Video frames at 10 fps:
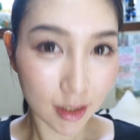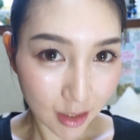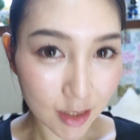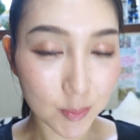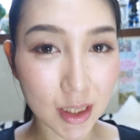
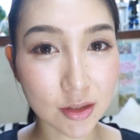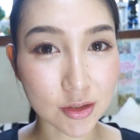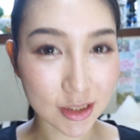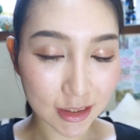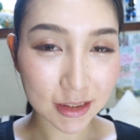はい、
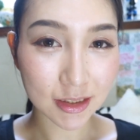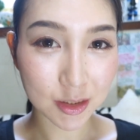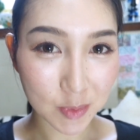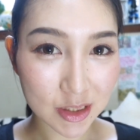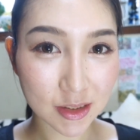メイク仕上げて
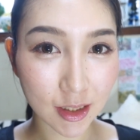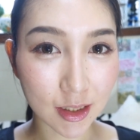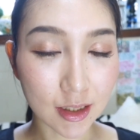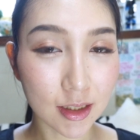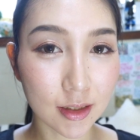きました。